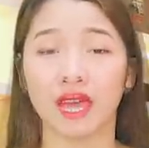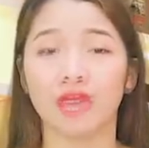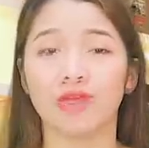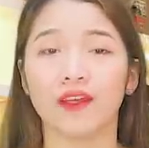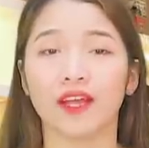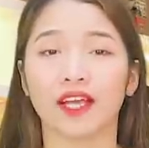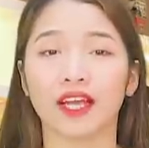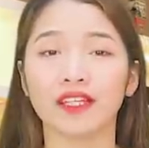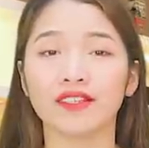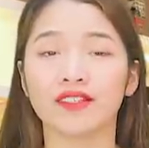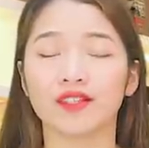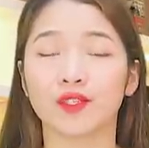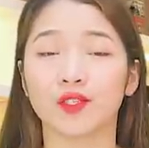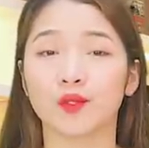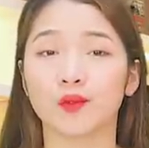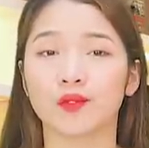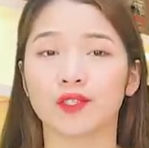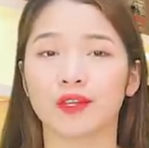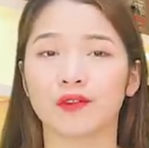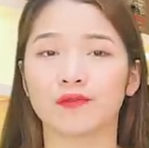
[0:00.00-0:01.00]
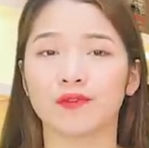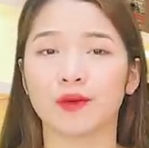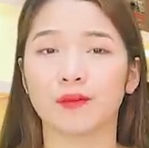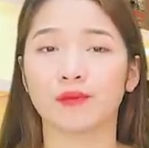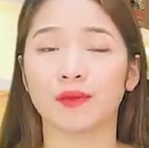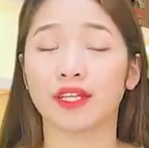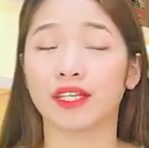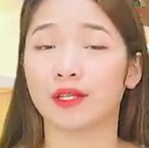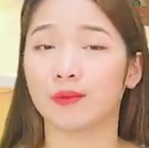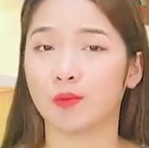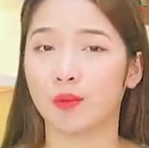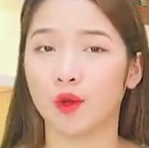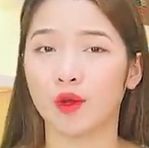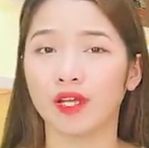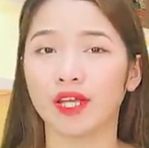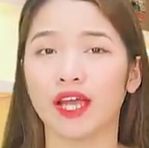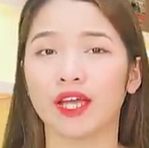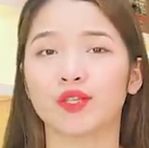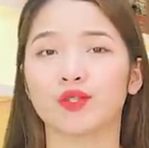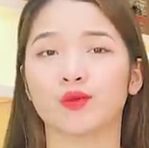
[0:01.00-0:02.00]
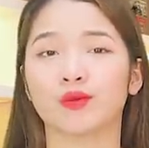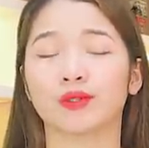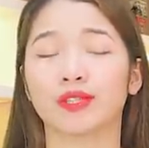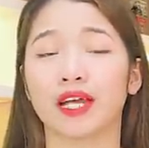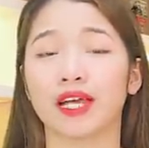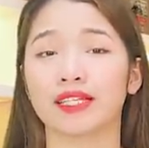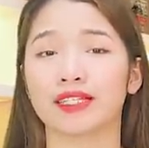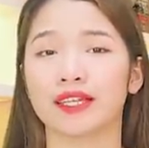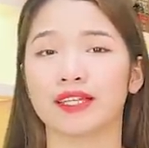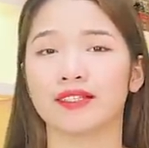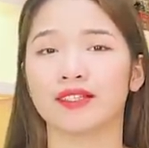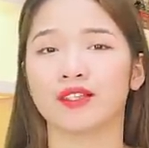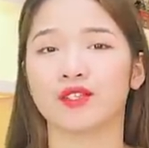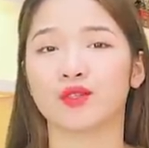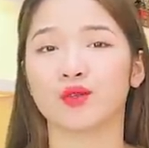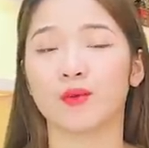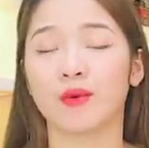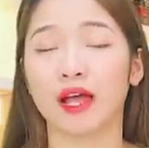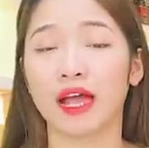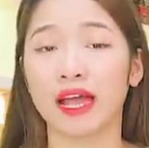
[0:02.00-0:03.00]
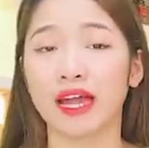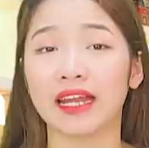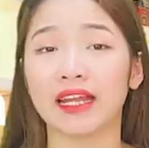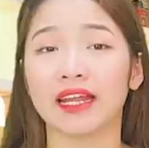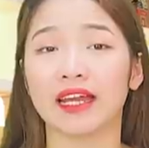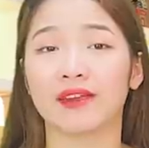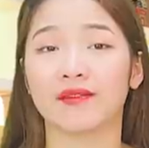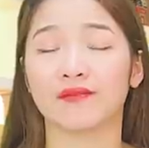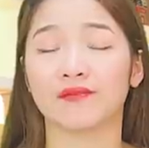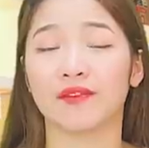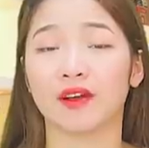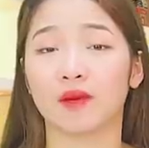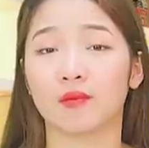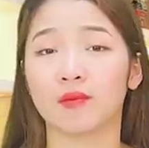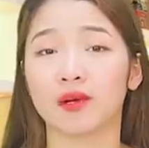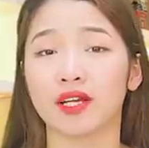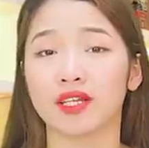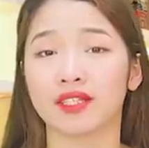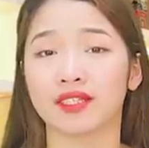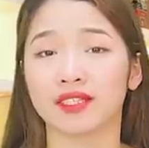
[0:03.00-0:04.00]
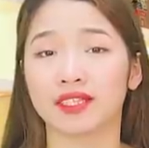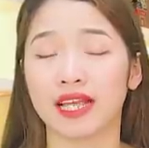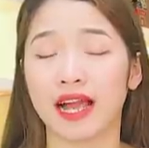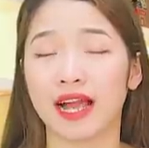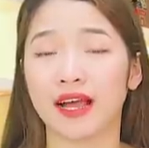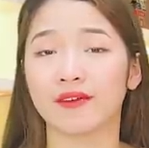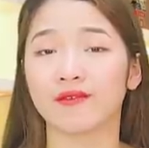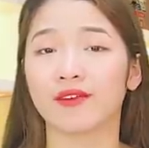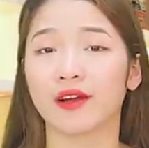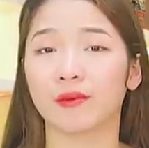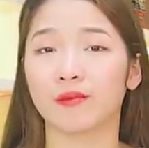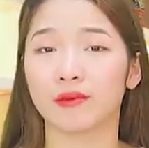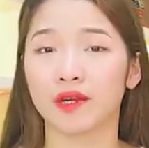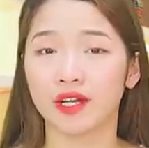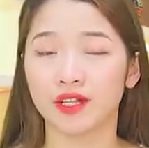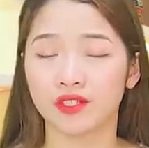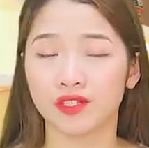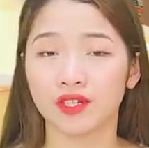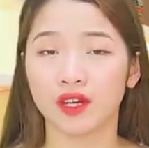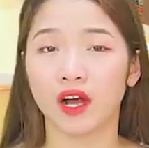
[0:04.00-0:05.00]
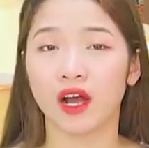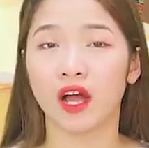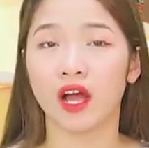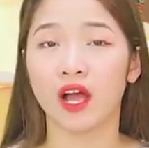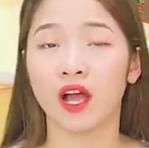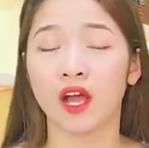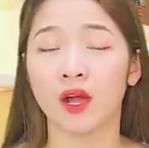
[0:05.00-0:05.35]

Về cách sử dụng sản phẩm này thì mỗi ngày chúng ta sẽ sử dụng hai lần vào bữa sáng và bữa trưa.